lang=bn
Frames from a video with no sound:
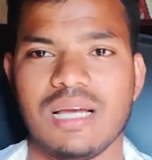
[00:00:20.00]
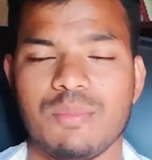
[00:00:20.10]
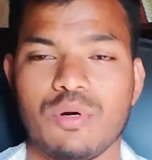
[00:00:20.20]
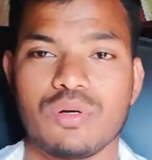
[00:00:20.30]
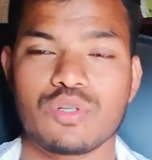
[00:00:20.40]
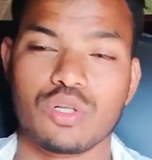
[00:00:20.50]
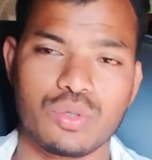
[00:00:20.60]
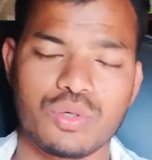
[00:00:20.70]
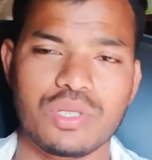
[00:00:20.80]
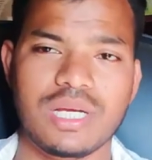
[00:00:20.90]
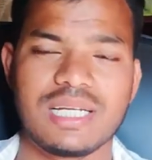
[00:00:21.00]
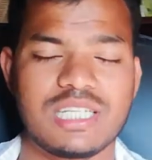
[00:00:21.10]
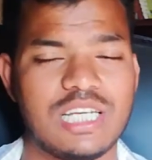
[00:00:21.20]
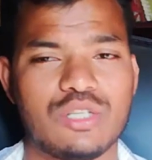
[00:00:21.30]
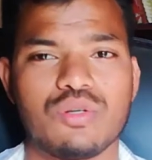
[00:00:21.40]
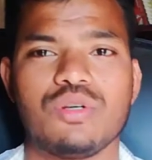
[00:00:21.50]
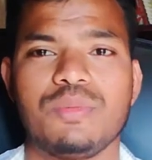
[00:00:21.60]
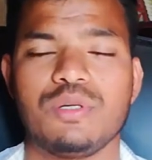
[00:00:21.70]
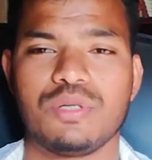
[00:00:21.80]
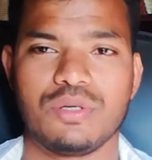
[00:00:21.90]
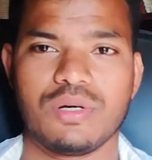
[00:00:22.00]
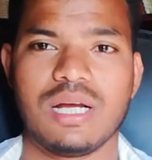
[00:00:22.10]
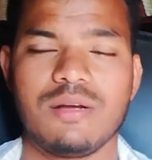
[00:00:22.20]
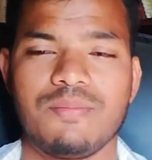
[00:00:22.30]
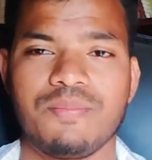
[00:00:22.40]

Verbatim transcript: এবং সতর্ক থাকেন সেজন্যই ভিডিওটি করা